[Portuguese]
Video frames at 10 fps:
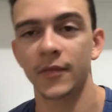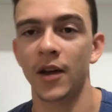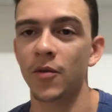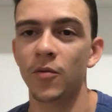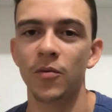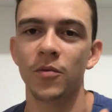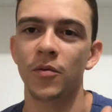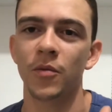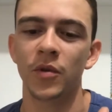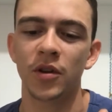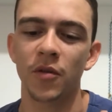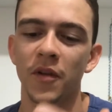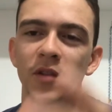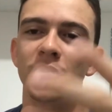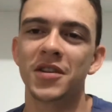É, o, o, então,
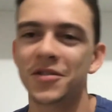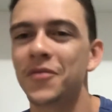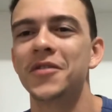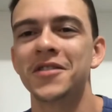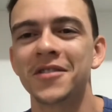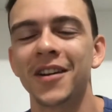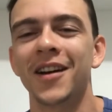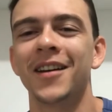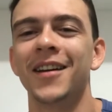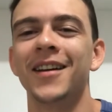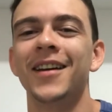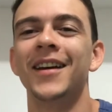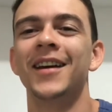falando do exercício físico lá, né?